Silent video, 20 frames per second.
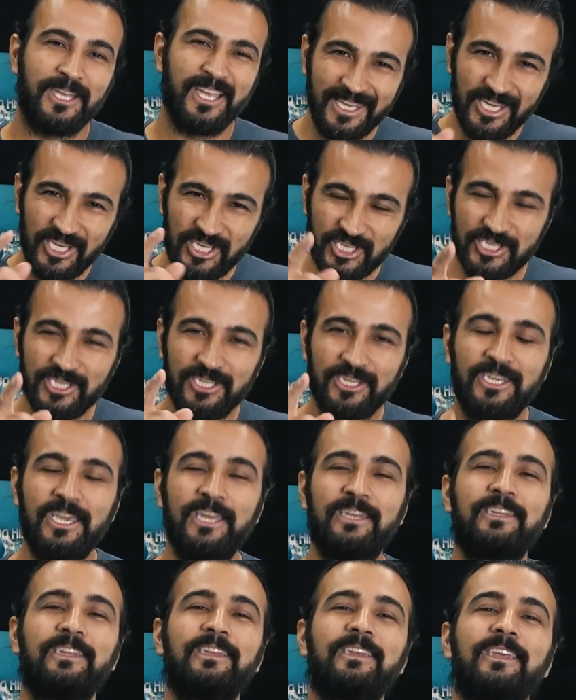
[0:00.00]
İyi
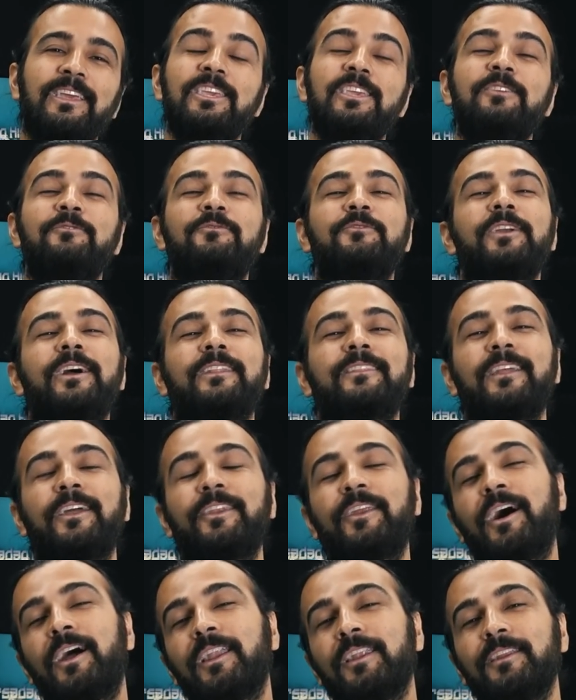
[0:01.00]
şirketin iyi
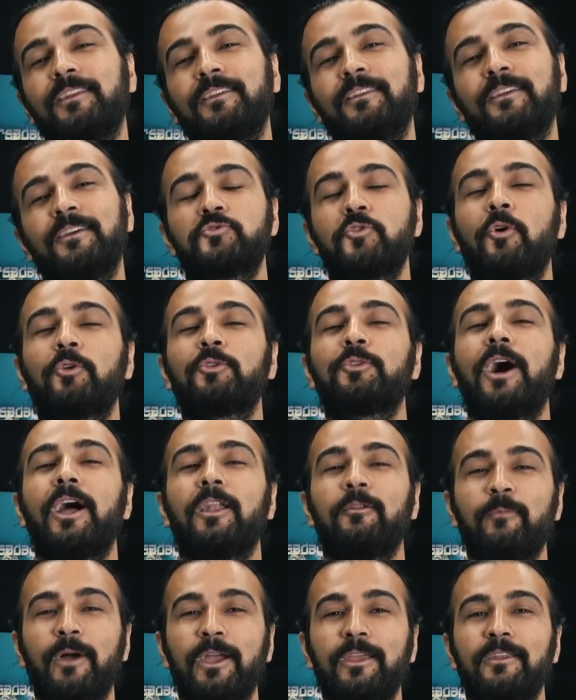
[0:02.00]
fiyattan alın. Çok da
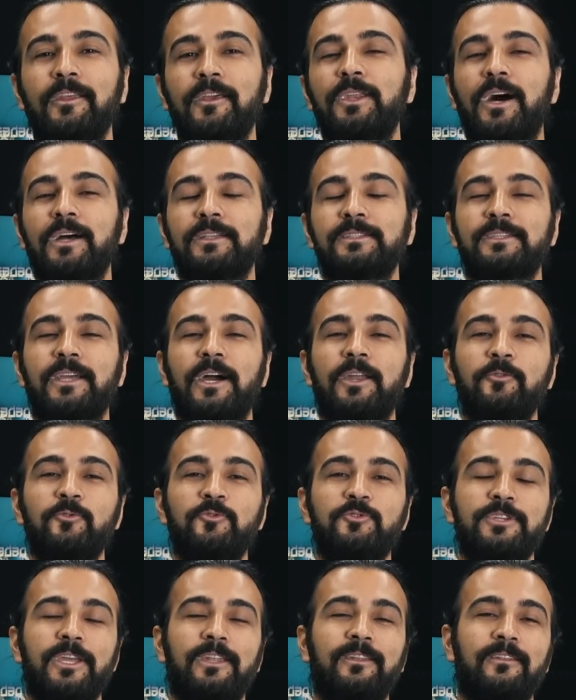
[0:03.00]
almayın. Bir asgari
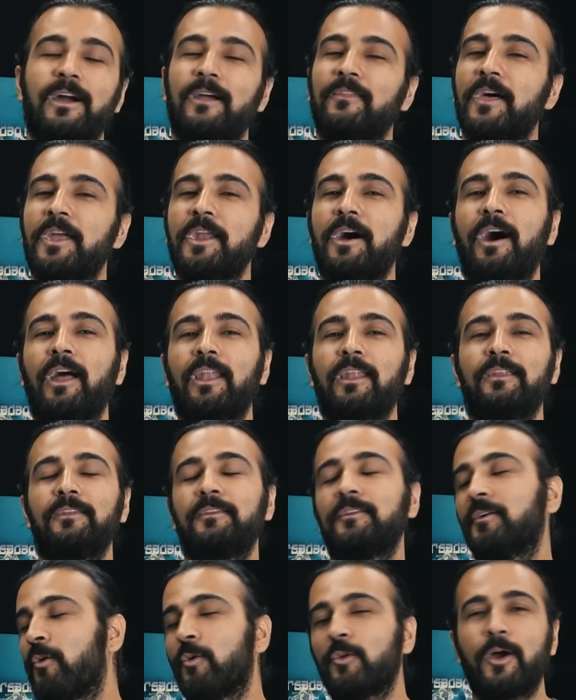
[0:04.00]
ücret kadar
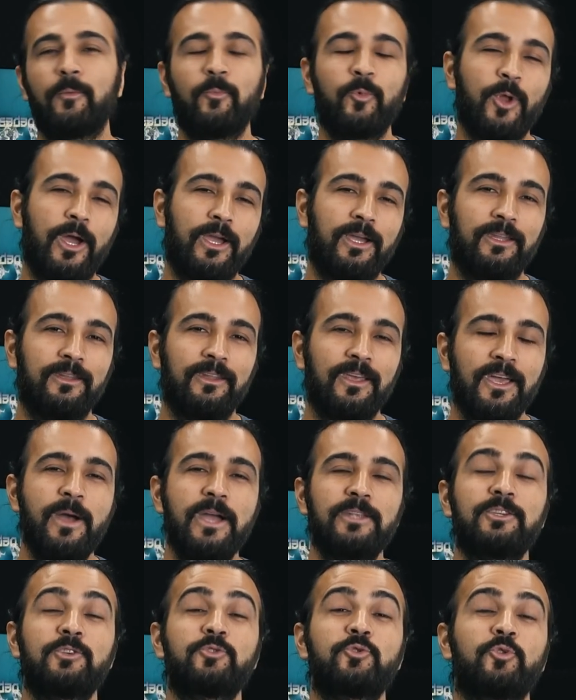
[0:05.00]
alın, ona bırakın.
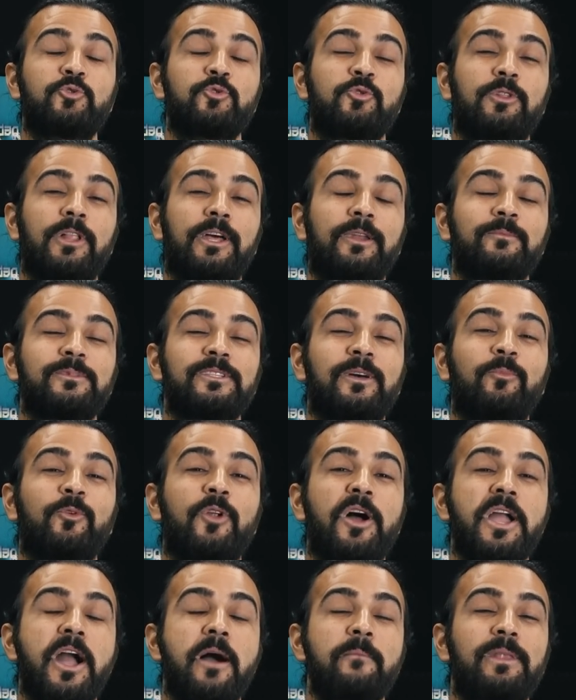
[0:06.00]
Bence çocuklarımıza
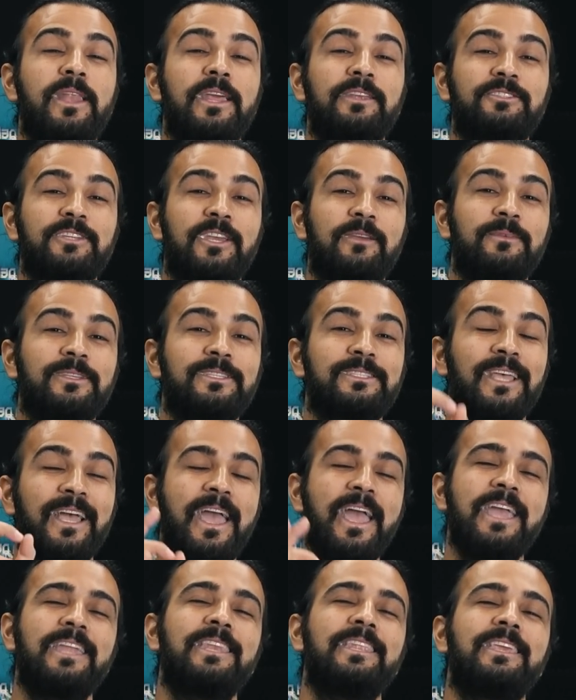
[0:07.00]
bırakabileceğimiz
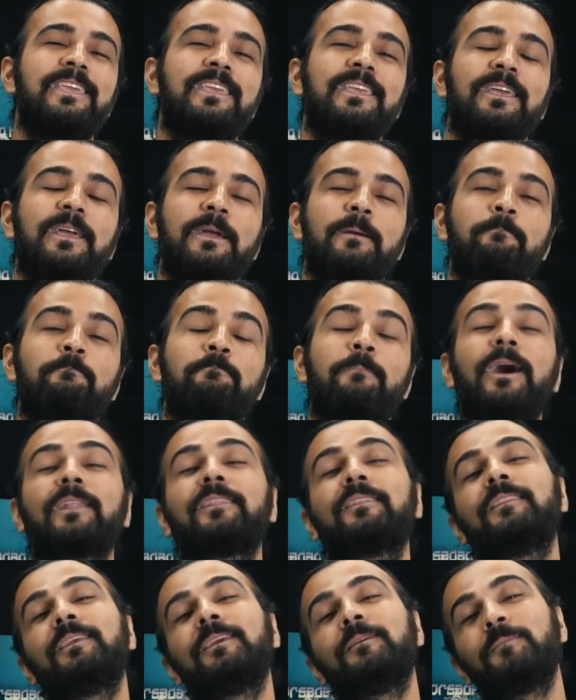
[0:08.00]
en iyi
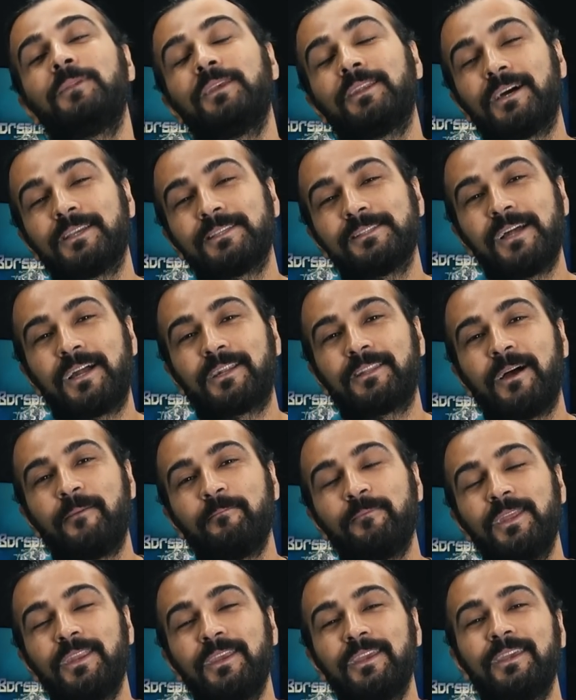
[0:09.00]
maddi
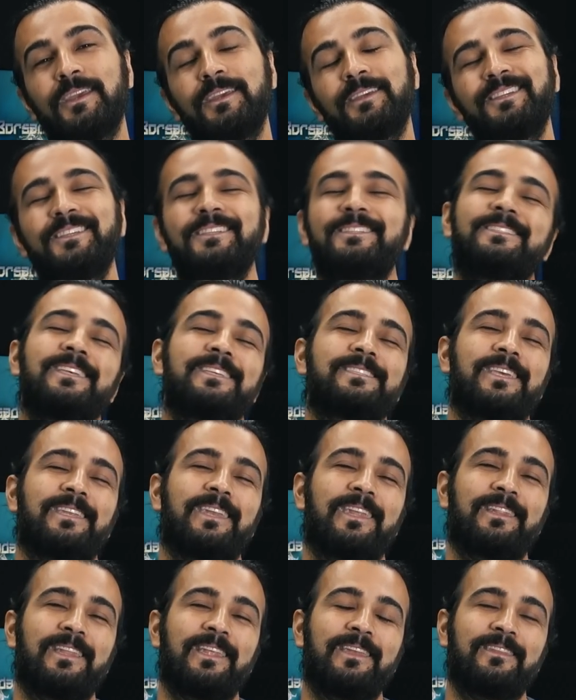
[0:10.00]
miraslardan biri hisse
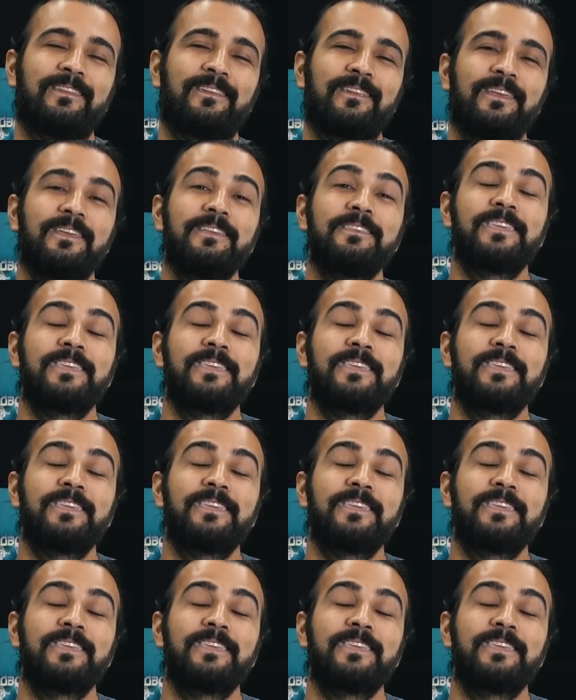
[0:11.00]
senetleridir.